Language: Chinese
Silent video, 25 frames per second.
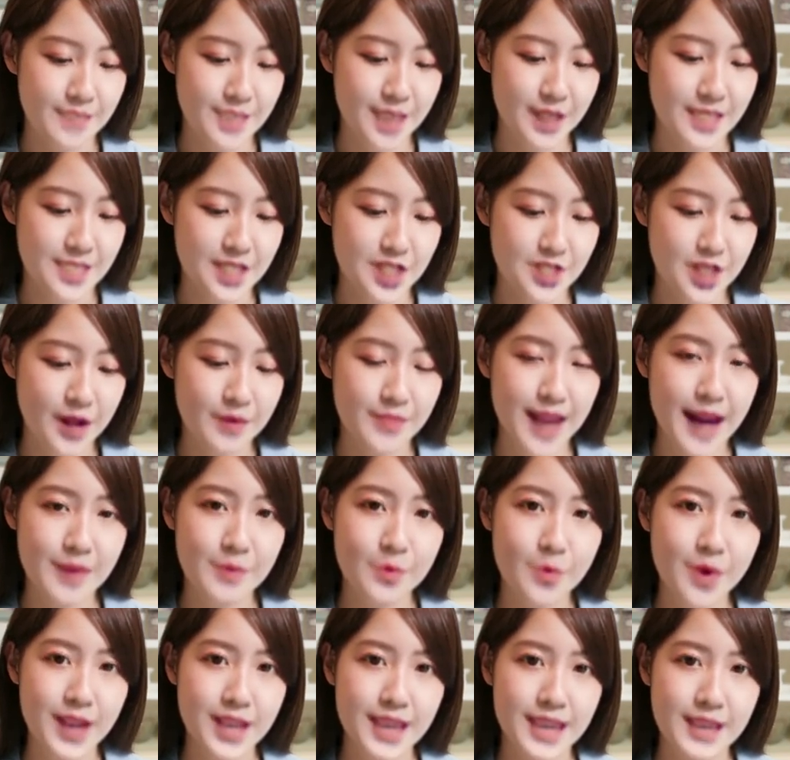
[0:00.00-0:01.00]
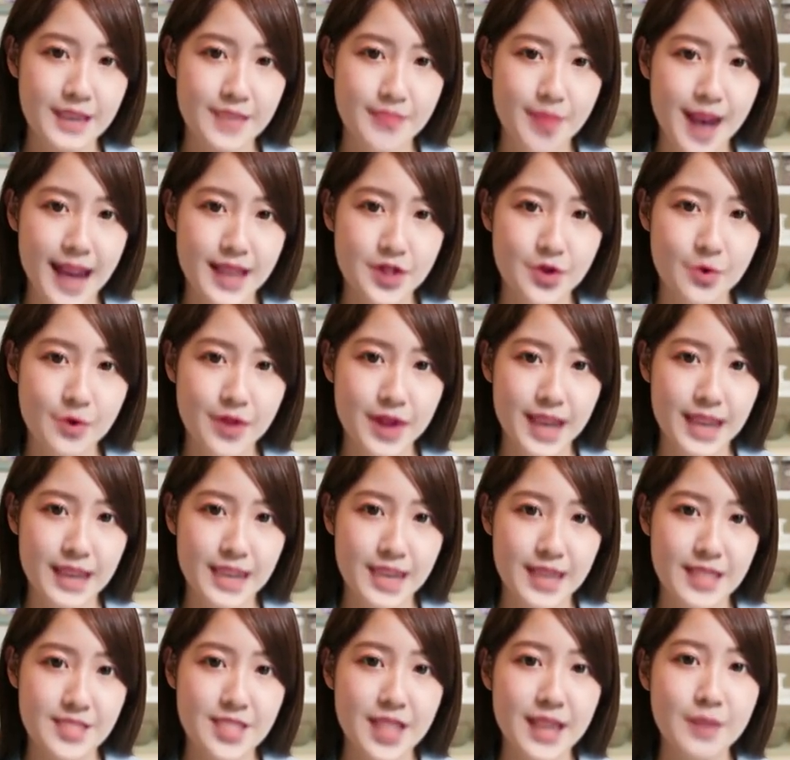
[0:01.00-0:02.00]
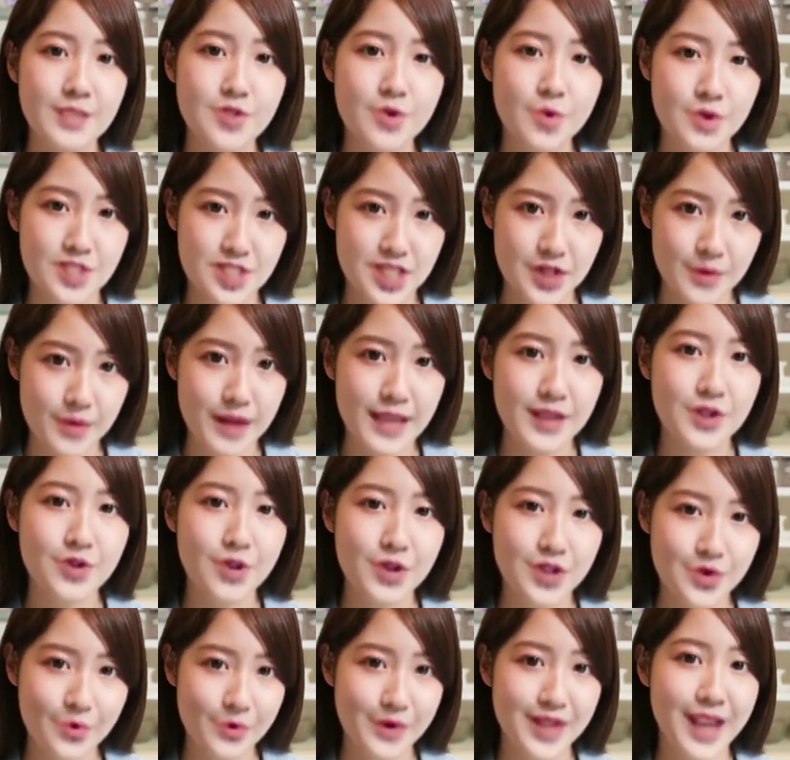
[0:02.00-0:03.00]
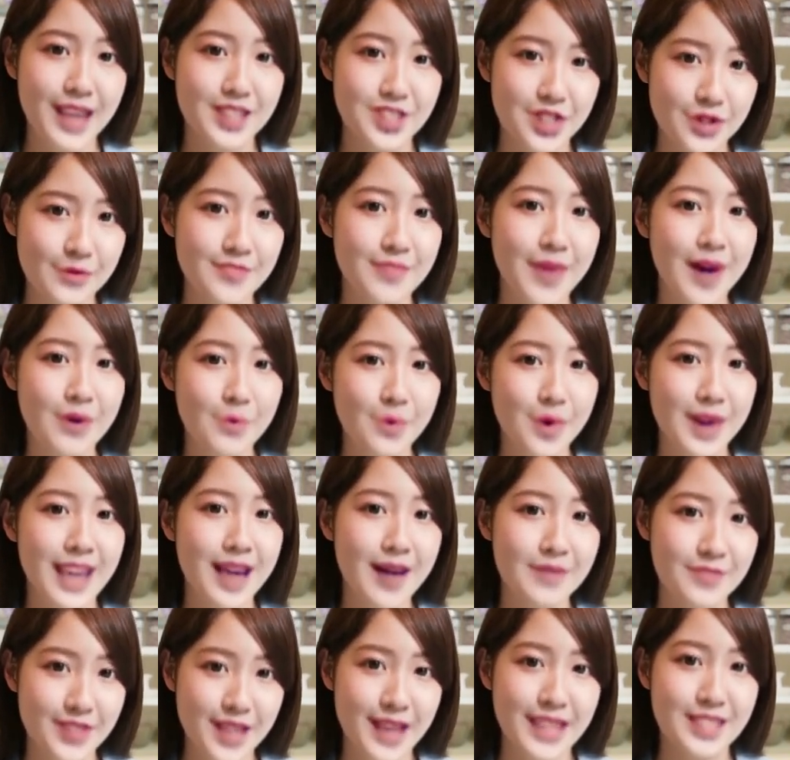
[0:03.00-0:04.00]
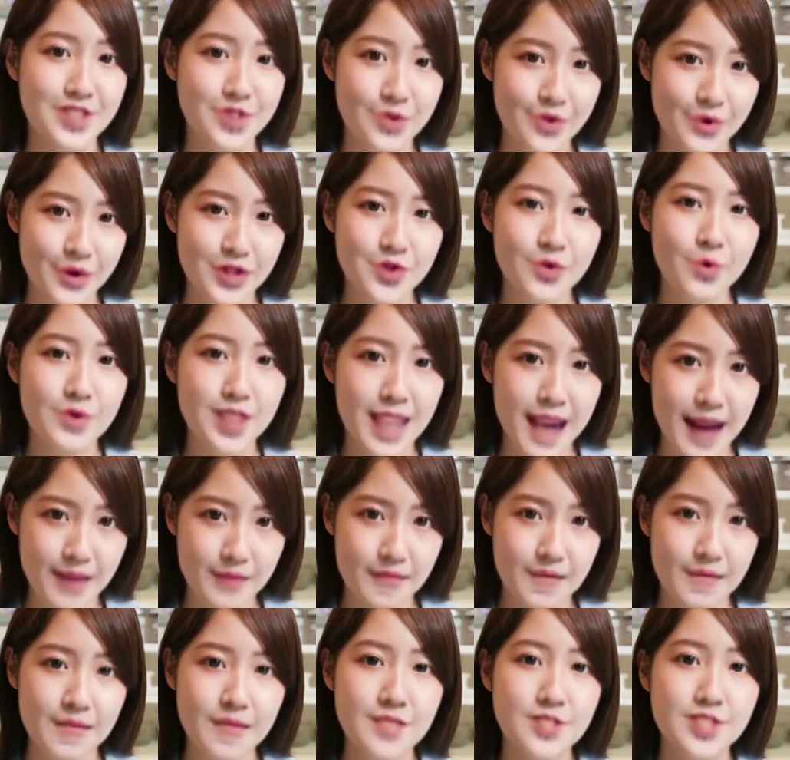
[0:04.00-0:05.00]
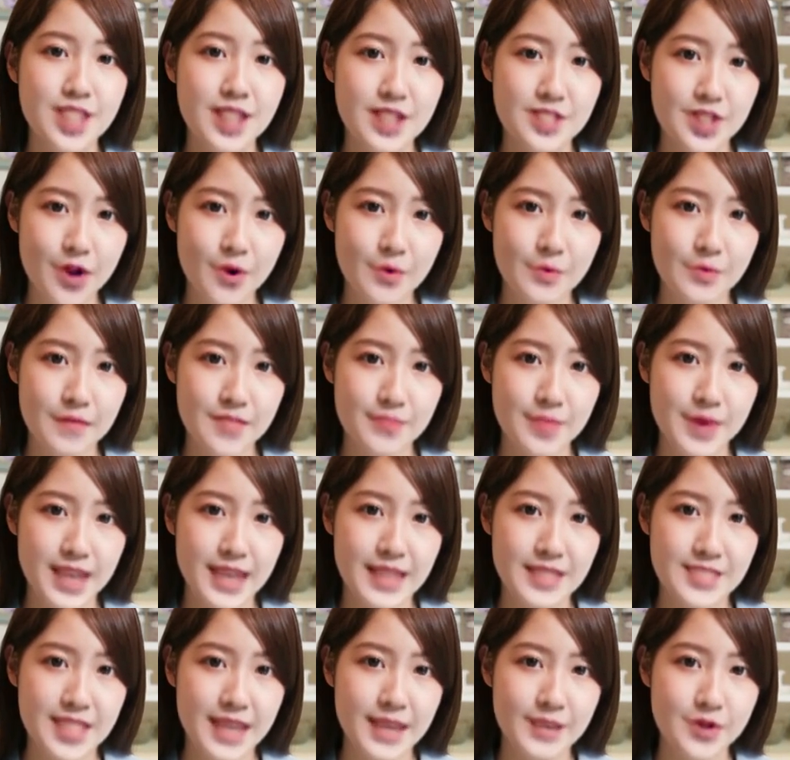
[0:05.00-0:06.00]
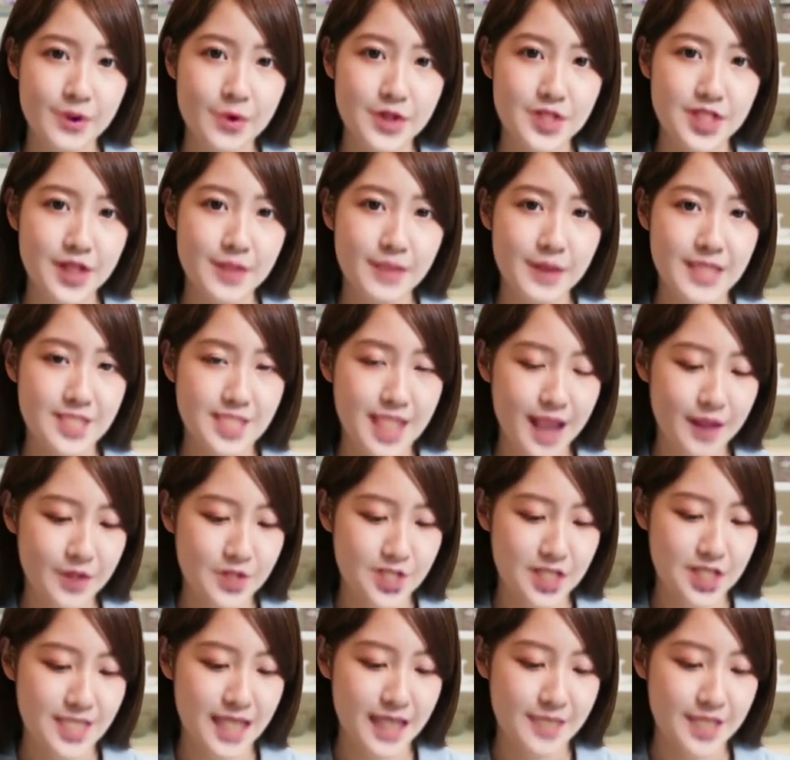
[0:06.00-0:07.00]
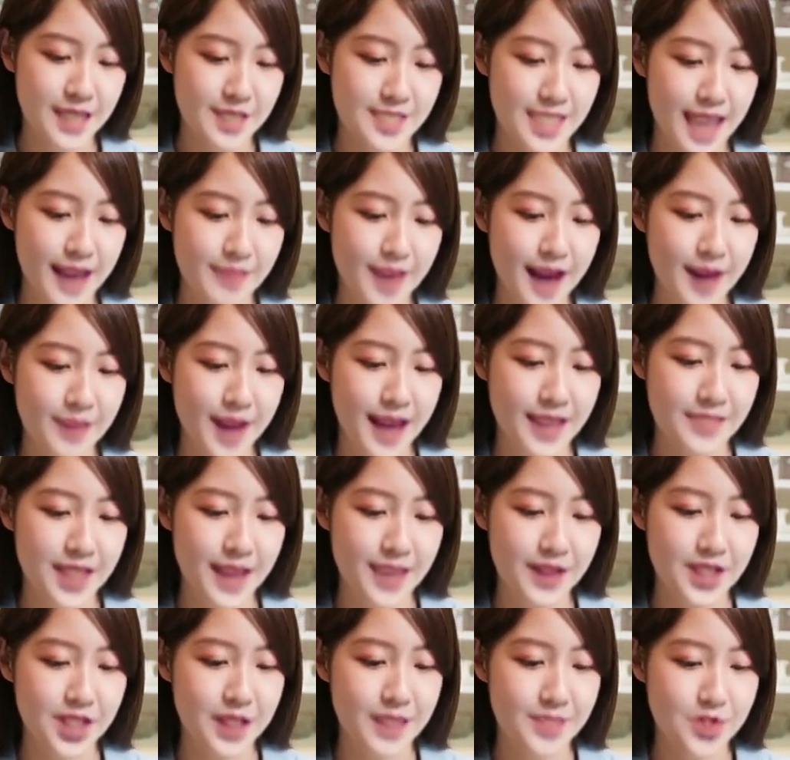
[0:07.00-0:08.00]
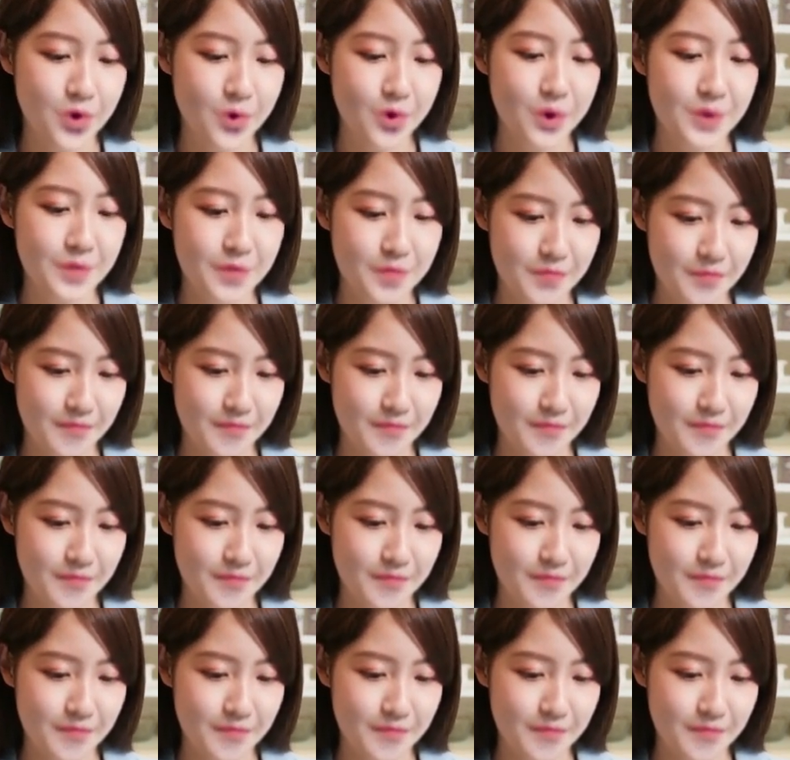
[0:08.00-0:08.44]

女子双打国羽派出了李怡静、罗徐敏和杜月陈方慧两队组合出战。其中，李怡静、罗徐敏将直接参加淘汰赛的争夺，